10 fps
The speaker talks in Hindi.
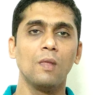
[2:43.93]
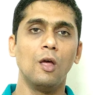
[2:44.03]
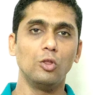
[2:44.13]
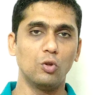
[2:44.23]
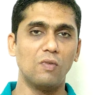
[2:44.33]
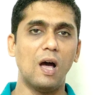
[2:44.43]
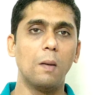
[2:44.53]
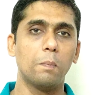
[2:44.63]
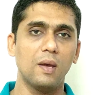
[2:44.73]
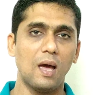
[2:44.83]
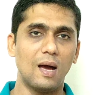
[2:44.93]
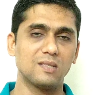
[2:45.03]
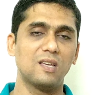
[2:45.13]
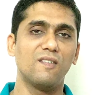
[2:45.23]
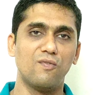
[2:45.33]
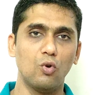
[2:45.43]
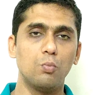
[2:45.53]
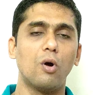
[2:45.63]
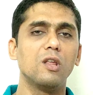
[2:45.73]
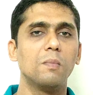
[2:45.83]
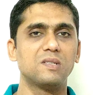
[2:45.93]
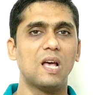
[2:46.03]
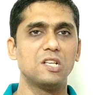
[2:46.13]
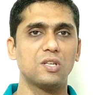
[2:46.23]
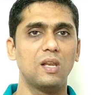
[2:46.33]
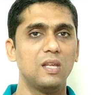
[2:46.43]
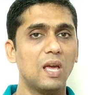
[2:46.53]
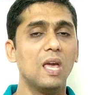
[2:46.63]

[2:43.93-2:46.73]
तो वहां पर अक्सर फुल बॉडी मसाज के लिए